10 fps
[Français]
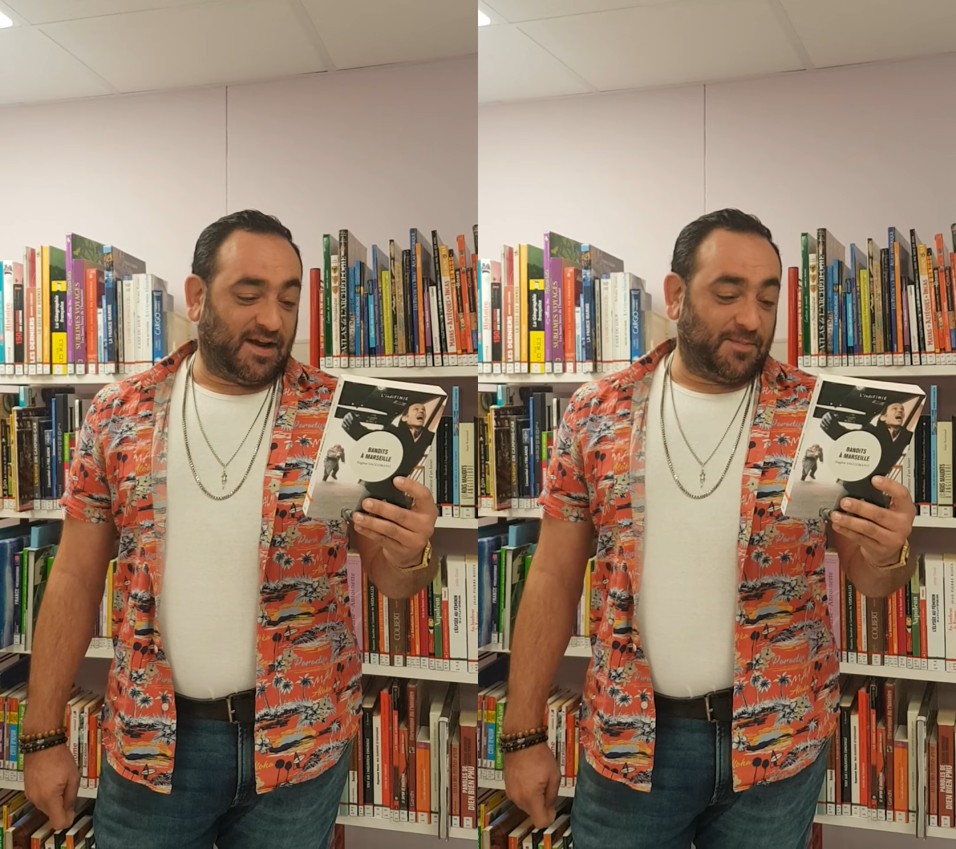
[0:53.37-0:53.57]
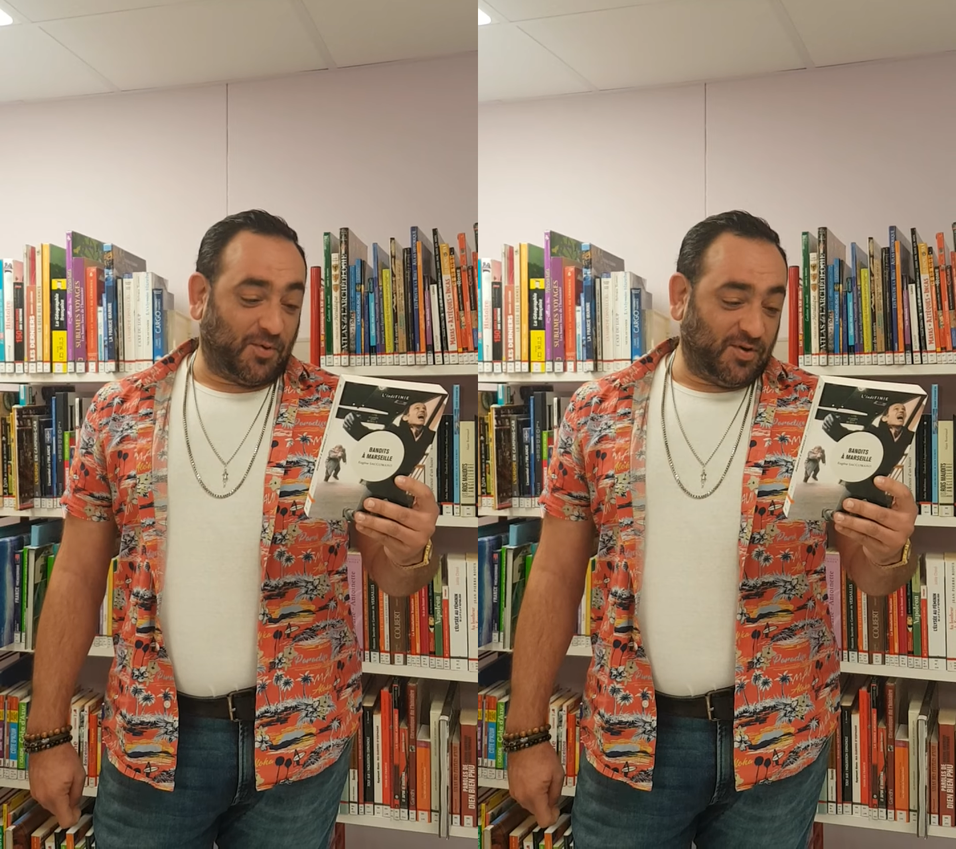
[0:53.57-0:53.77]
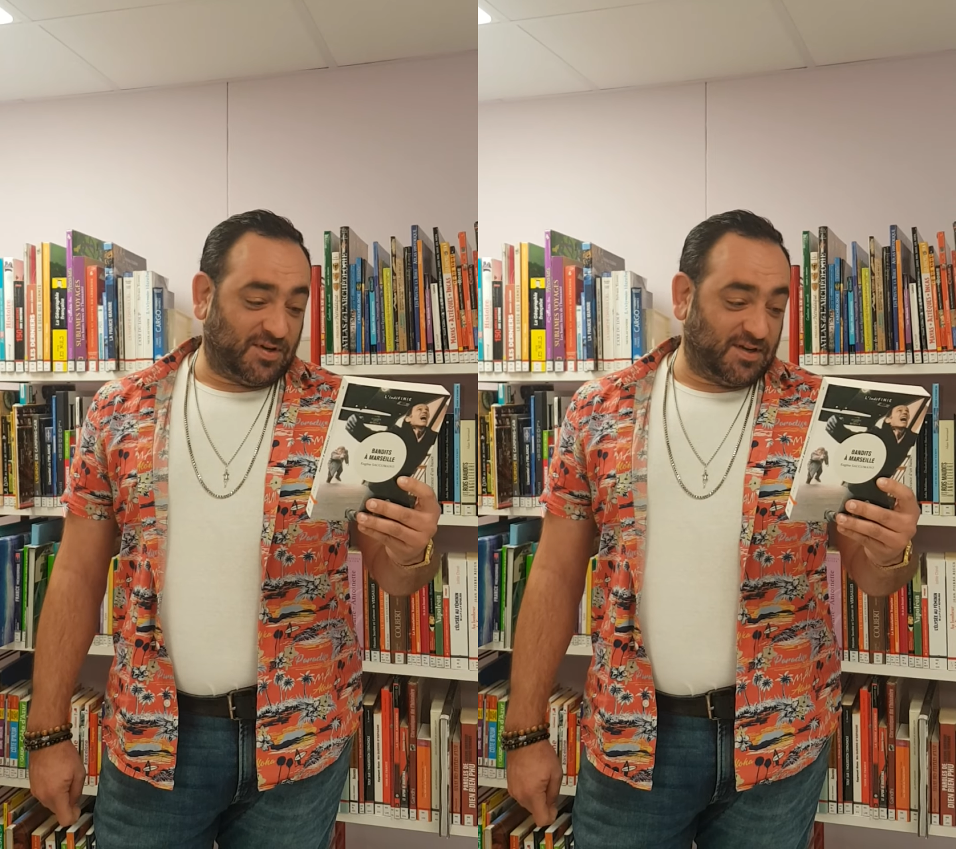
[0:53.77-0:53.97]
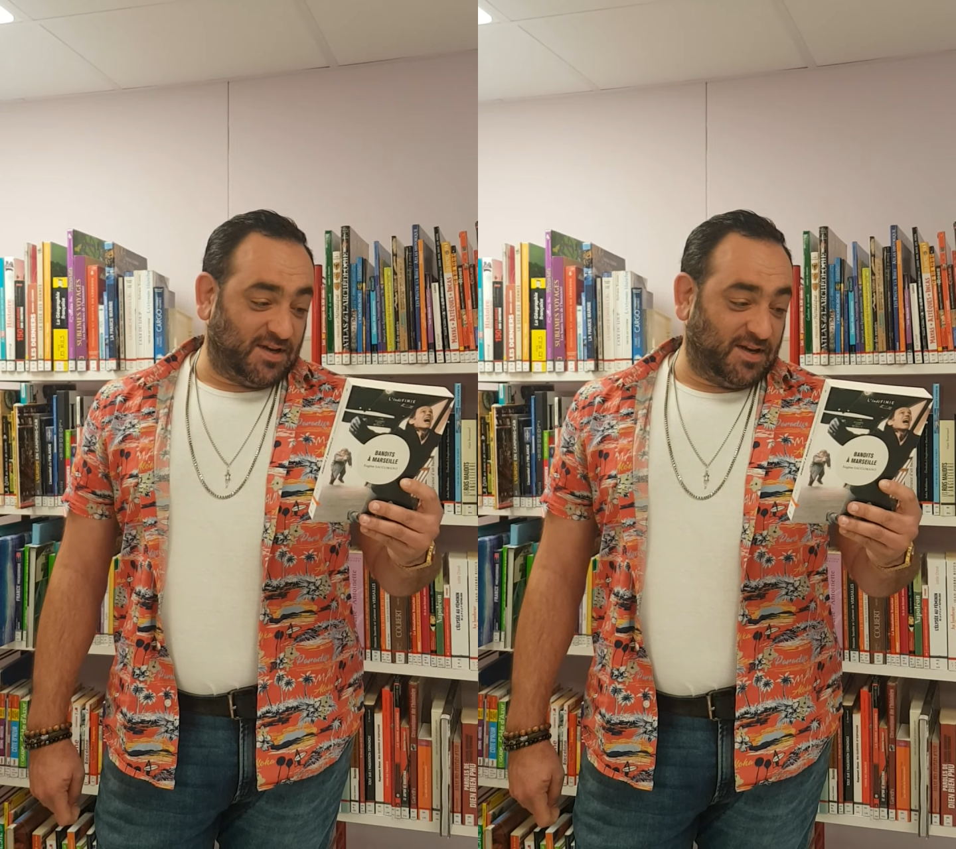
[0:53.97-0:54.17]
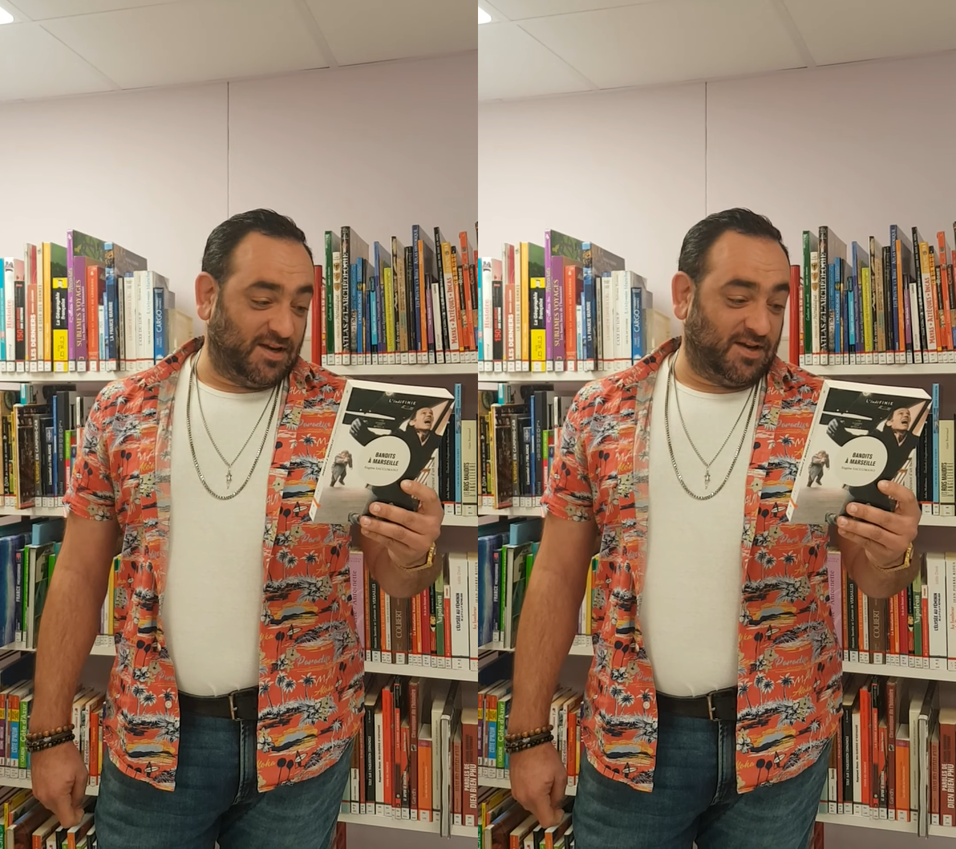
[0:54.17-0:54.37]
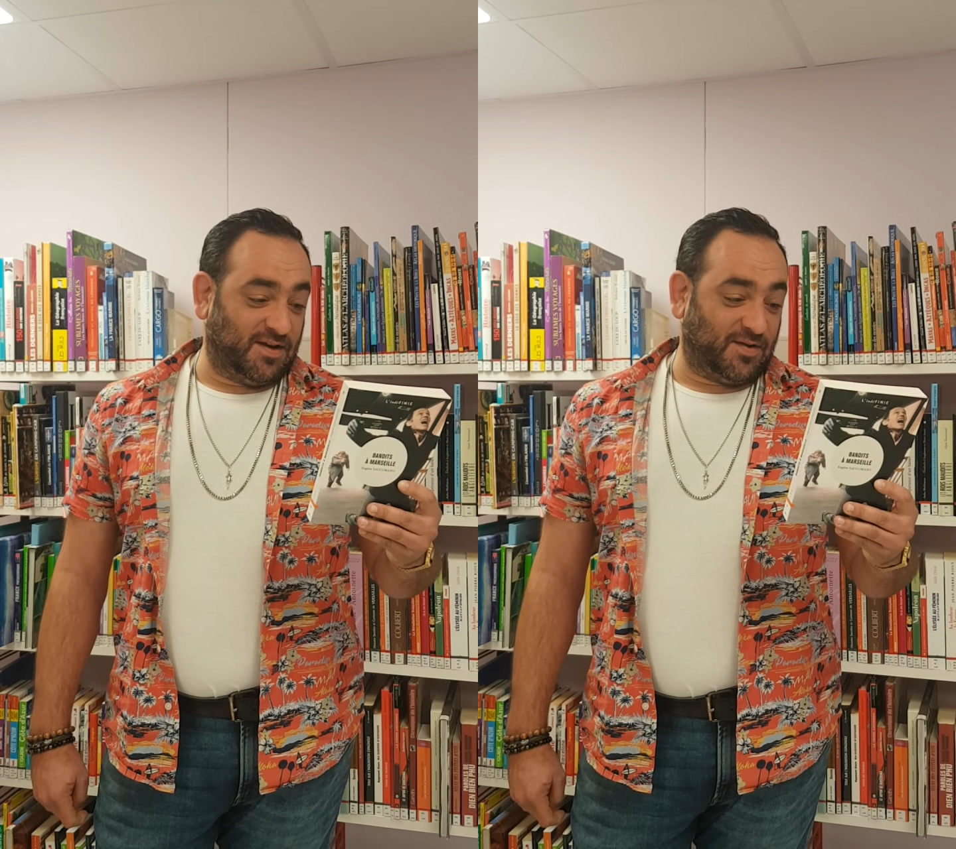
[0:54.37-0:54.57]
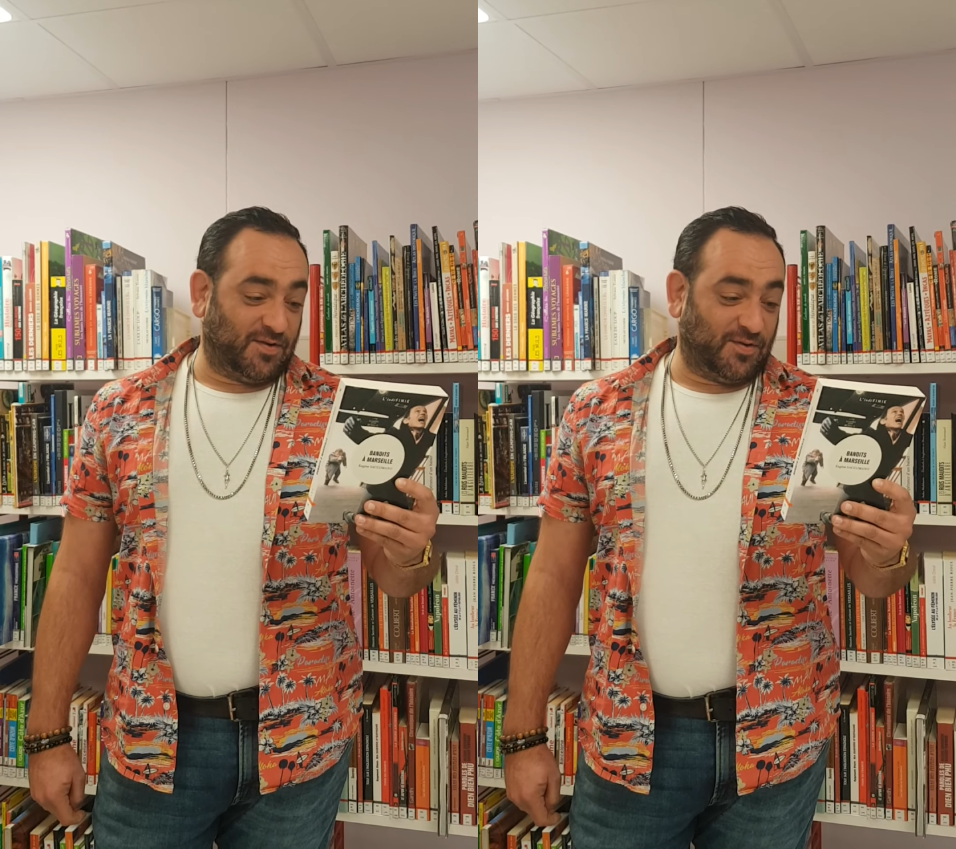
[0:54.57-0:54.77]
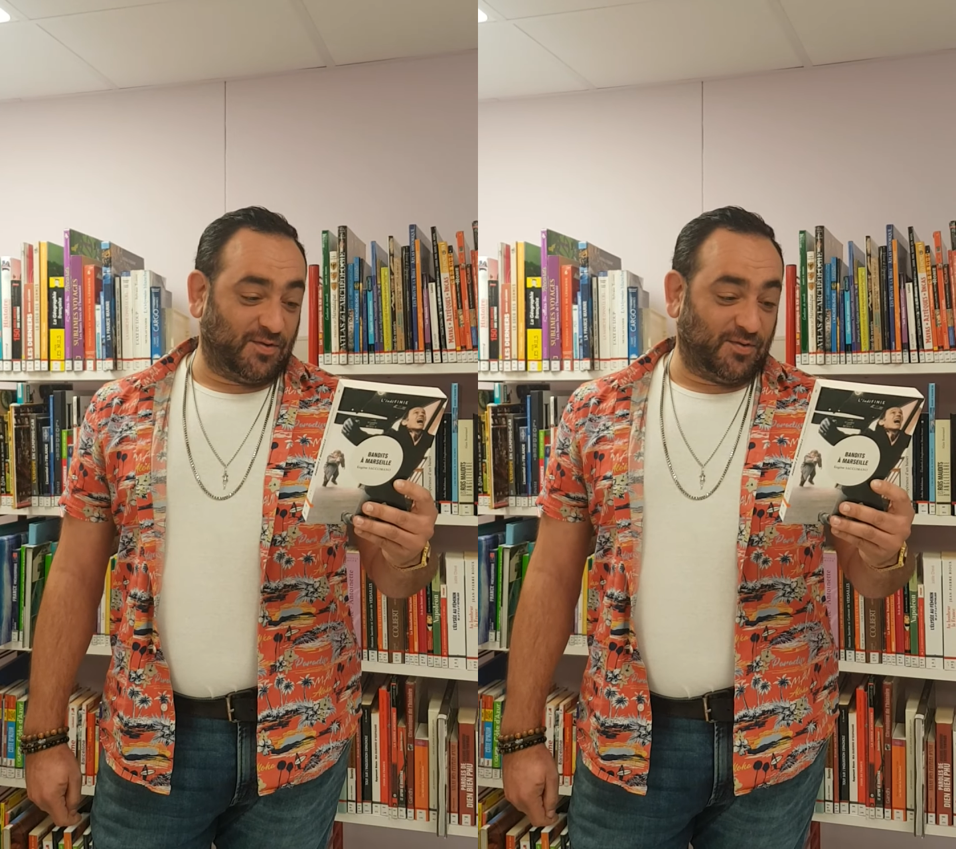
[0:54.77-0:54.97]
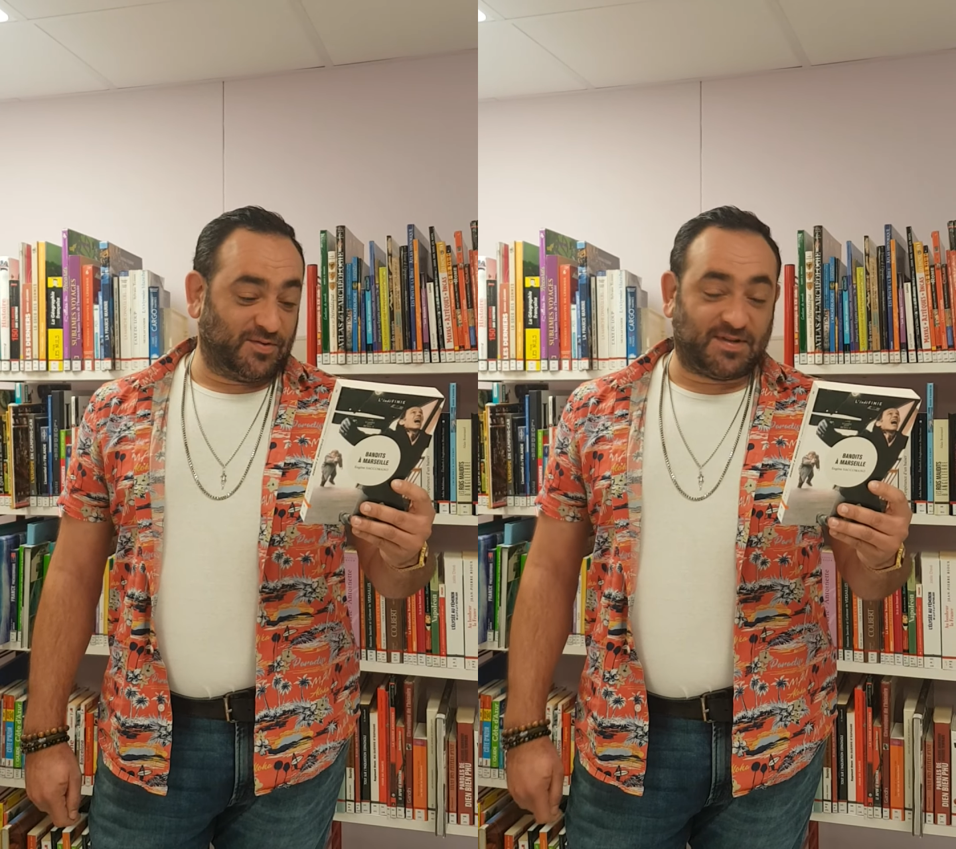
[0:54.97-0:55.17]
à l'époque, euh,